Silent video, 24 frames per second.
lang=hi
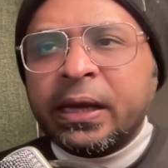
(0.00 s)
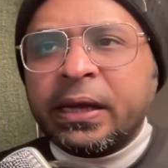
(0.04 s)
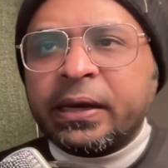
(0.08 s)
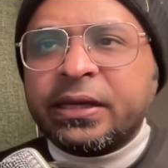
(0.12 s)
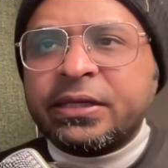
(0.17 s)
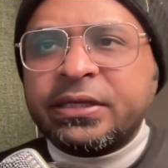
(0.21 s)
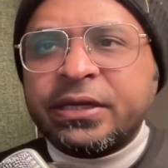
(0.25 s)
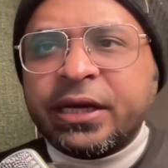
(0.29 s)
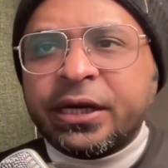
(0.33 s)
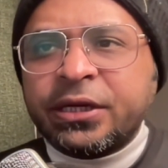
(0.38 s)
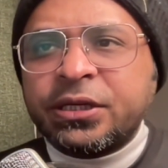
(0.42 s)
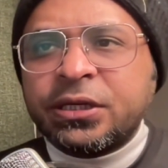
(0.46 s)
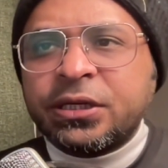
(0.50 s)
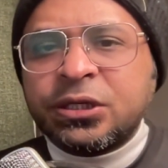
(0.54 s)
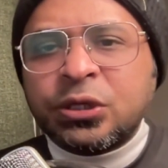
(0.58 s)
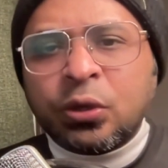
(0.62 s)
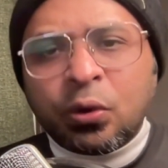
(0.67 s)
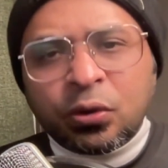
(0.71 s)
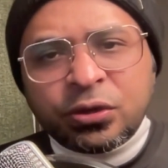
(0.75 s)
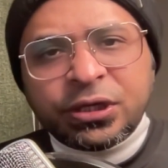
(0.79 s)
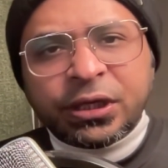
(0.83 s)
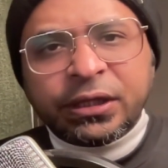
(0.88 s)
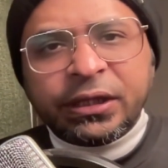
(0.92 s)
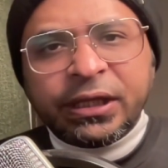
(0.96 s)
रिस्ट्रिक्शंस
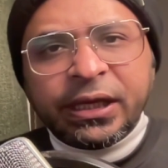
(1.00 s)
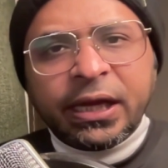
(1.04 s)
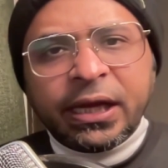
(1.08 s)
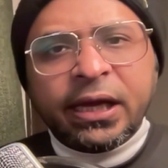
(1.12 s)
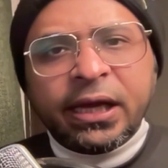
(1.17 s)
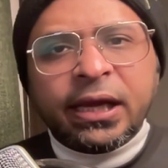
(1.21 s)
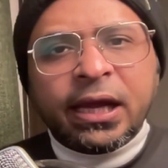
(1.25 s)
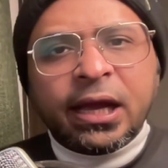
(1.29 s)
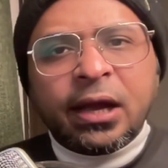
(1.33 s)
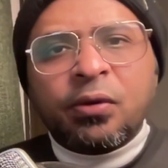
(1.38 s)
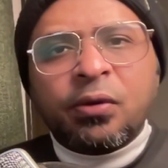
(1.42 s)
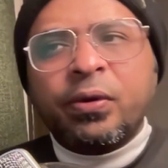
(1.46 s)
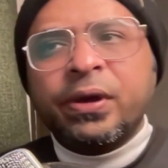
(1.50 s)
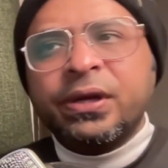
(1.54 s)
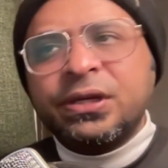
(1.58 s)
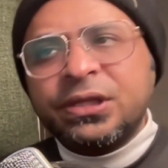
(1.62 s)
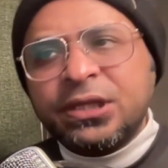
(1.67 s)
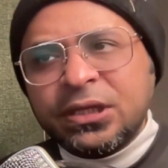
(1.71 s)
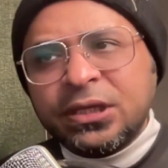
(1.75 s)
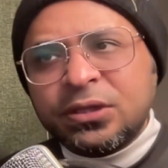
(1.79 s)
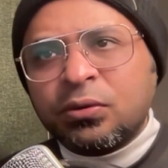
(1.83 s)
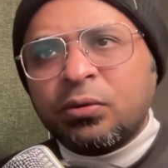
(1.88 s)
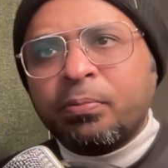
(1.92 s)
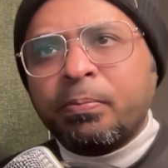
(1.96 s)
हो सकती हैं या कोई
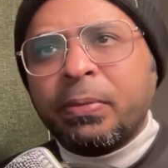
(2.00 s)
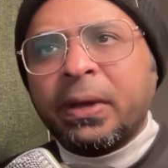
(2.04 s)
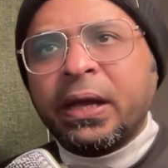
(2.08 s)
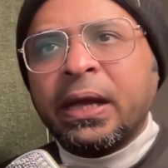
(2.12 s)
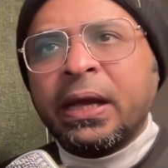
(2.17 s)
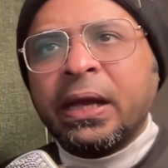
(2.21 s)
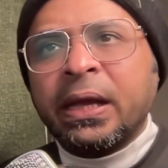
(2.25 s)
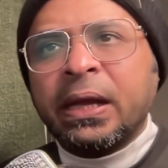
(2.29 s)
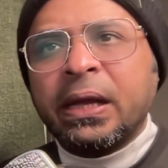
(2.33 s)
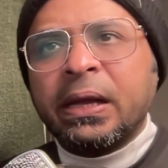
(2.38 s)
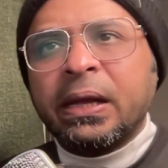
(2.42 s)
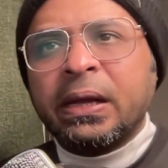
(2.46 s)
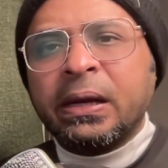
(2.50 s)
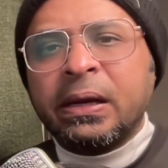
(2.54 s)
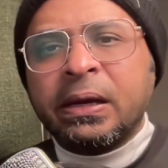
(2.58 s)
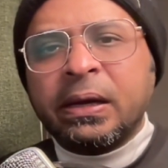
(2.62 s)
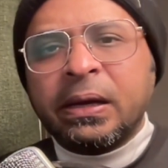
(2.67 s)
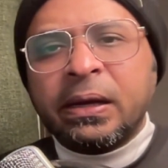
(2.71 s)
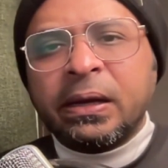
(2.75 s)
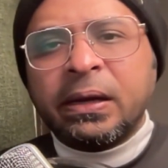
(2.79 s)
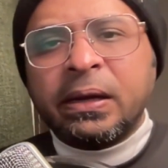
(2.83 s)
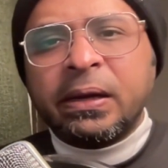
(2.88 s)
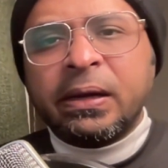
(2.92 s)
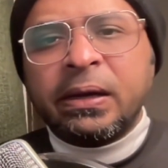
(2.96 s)
चीज़ उन
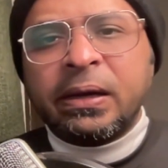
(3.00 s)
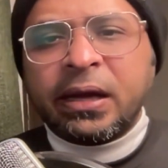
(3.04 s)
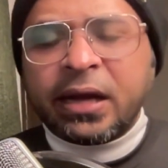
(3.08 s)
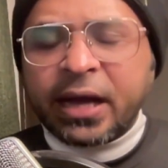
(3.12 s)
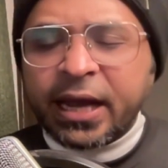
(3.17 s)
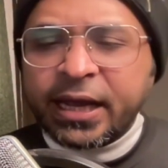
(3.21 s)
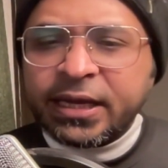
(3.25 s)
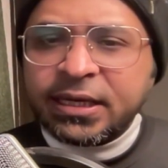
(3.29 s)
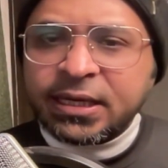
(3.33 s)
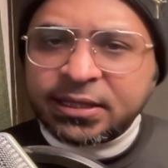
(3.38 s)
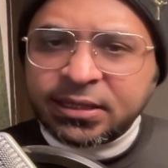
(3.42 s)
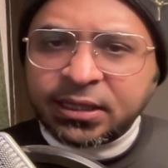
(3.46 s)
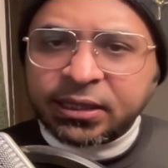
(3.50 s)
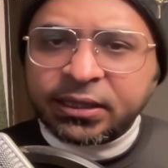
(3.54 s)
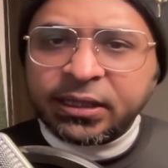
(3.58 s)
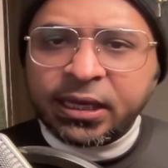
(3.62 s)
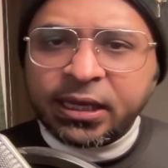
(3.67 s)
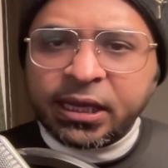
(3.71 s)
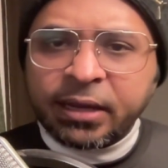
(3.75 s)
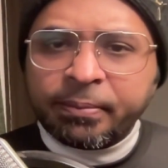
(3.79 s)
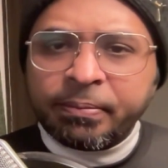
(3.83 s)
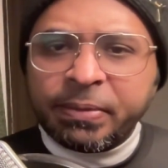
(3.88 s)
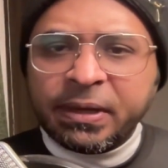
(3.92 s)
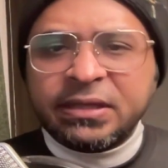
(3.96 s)
पर लगाई जा सकती
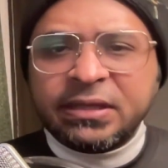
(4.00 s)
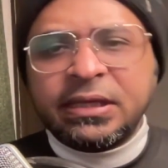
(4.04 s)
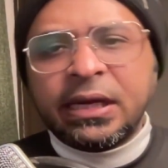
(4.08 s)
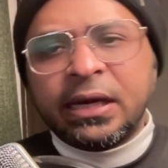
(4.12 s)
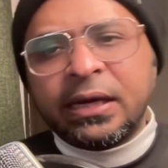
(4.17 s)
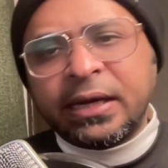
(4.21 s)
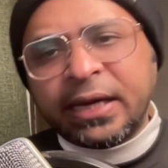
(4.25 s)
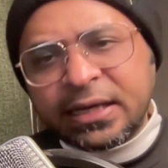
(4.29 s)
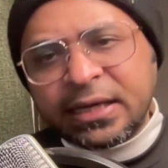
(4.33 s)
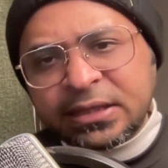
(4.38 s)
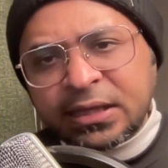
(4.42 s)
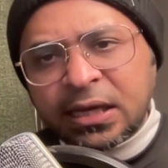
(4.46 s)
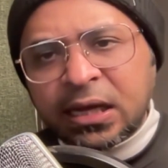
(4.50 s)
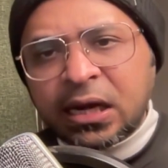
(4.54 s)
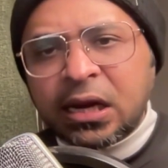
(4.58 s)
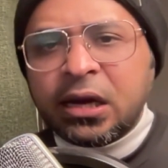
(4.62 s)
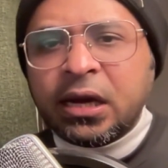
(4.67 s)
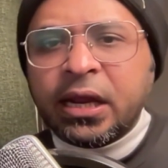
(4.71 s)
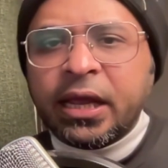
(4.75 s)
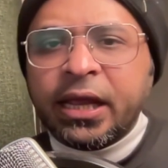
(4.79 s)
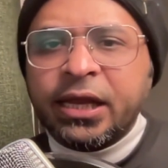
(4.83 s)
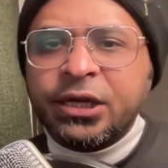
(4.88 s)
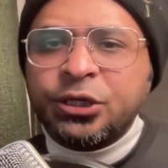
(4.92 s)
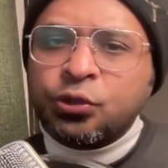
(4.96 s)
है कि पी टेस्ट
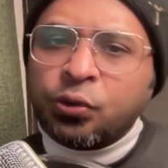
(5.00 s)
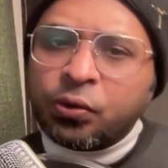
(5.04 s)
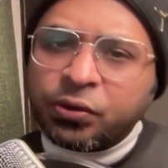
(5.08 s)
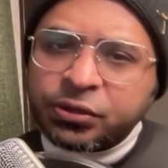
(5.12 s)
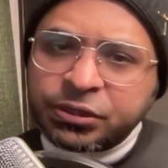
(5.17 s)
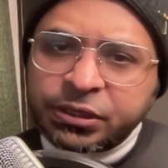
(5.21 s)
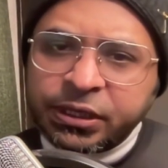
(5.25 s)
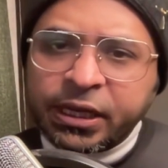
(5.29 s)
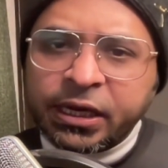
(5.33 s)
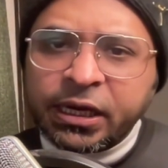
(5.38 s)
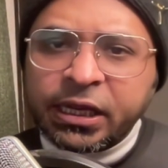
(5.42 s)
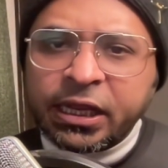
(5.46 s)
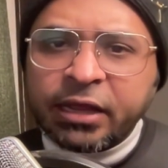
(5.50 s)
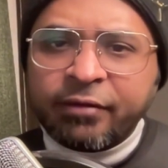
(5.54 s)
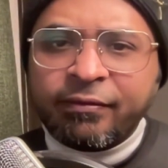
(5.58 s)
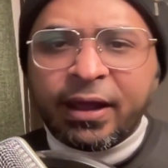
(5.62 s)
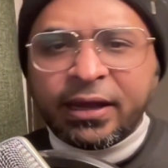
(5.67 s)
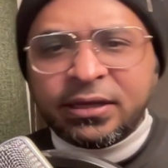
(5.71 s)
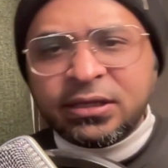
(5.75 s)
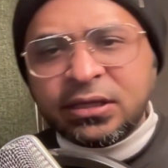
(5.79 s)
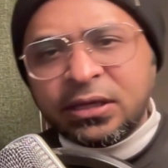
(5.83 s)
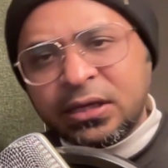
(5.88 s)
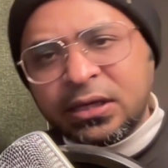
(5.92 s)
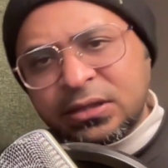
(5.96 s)
कराना है इंश्योरेंस लेनी है
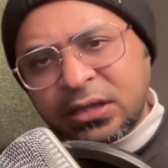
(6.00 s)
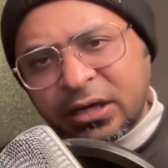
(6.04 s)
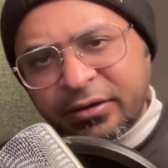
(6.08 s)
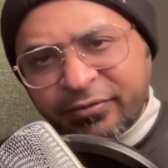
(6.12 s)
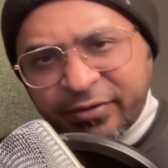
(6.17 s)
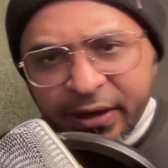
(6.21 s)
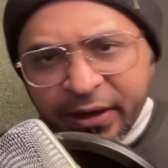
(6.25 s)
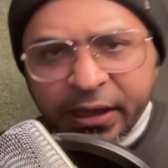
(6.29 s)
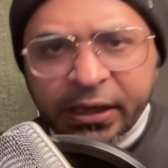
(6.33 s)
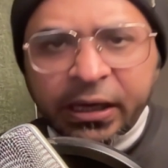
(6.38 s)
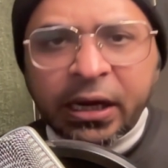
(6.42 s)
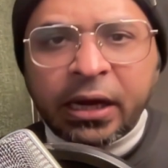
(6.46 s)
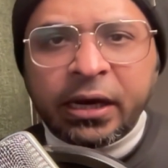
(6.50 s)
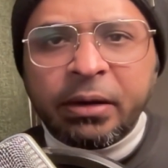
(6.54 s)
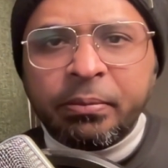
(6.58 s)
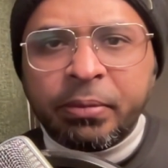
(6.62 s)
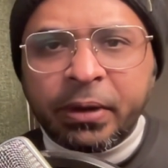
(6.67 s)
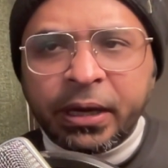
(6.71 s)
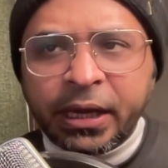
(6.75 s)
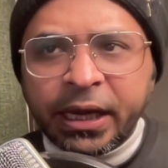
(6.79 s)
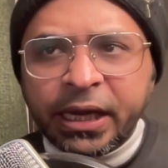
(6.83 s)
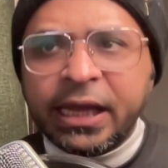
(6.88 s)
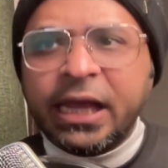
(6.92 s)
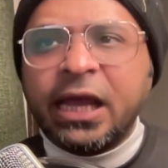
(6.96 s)
वैक्सीन के सर्टिफिकेट दिखाने
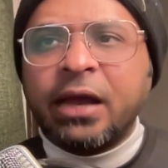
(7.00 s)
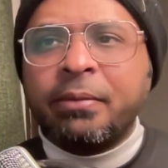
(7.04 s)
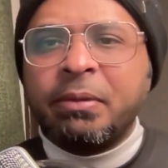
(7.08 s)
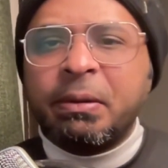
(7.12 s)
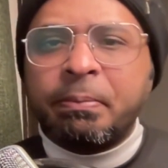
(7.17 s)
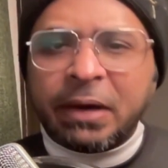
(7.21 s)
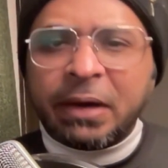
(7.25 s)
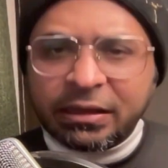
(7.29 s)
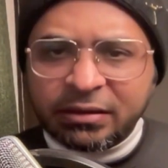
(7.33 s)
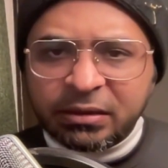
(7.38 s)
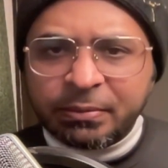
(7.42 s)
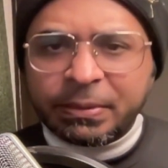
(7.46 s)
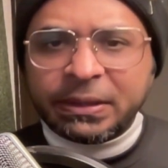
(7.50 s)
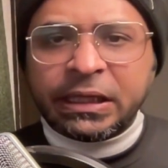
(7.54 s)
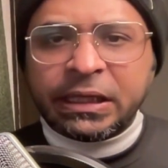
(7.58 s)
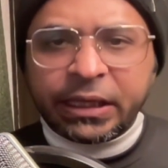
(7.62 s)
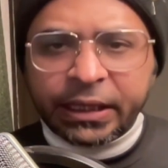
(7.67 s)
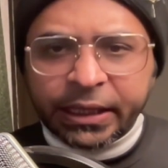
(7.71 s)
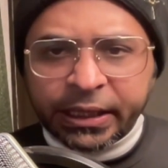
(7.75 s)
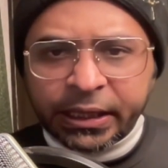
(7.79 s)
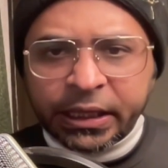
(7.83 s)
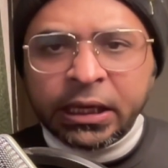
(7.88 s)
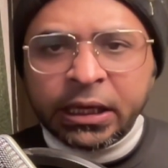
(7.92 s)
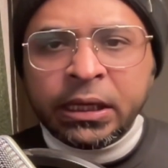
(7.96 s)
पड़ेंगे ये हमें बाद में पता
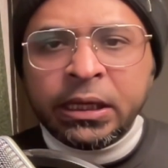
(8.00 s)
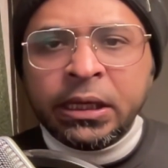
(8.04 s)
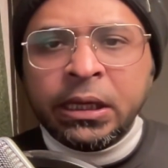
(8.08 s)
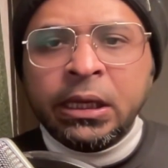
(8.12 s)
लगेगा